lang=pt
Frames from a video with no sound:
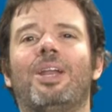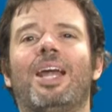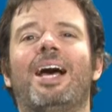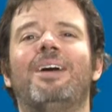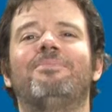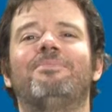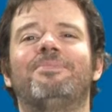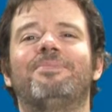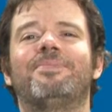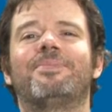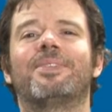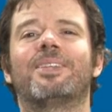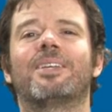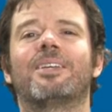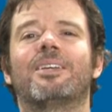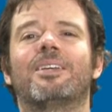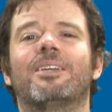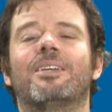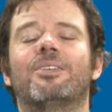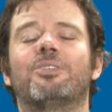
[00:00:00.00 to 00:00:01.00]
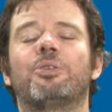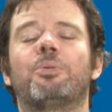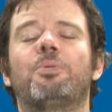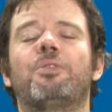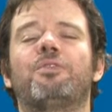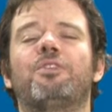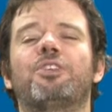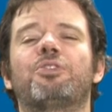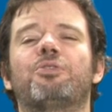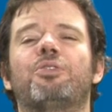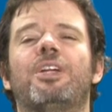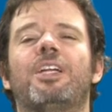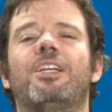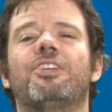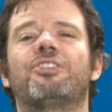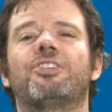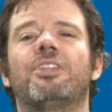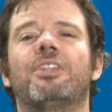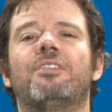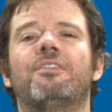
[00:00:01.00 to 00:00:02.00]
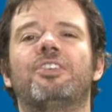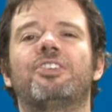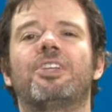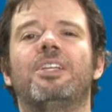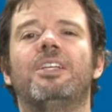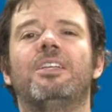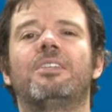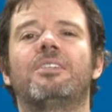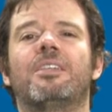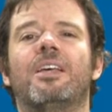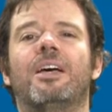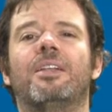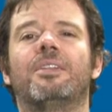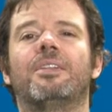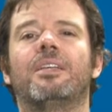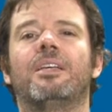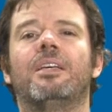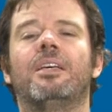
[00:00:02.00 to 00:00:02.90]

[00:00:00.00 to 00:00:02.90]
Olá, sou o professor Alexandre Evangelista